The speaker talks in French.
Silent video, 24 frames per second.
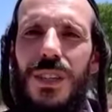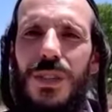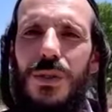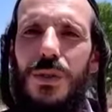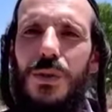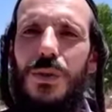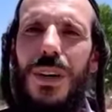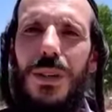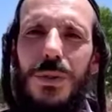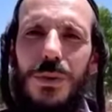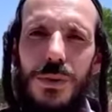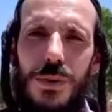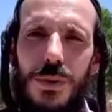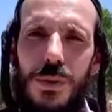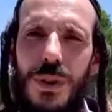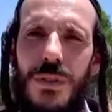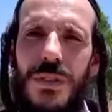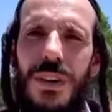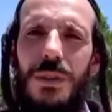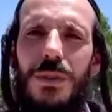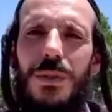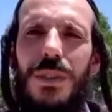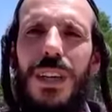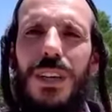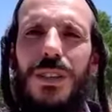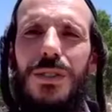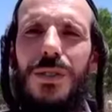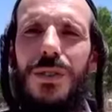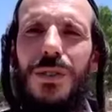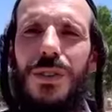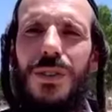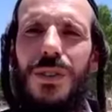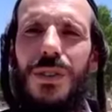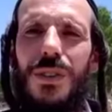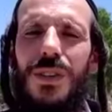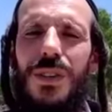tu as soutenu avec ton
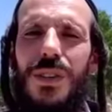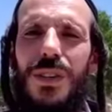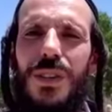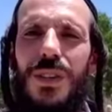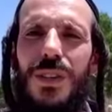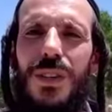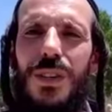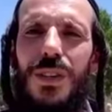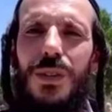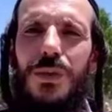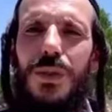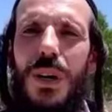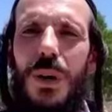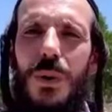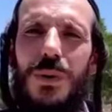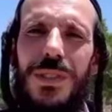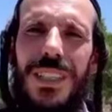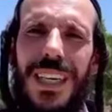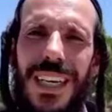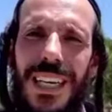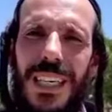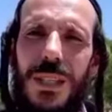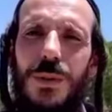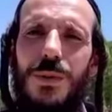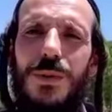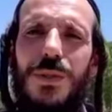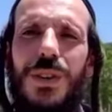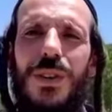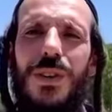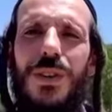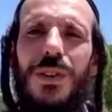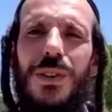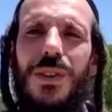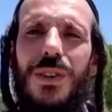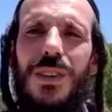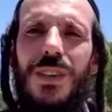argent, tu as consacré ton
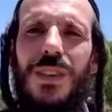temps.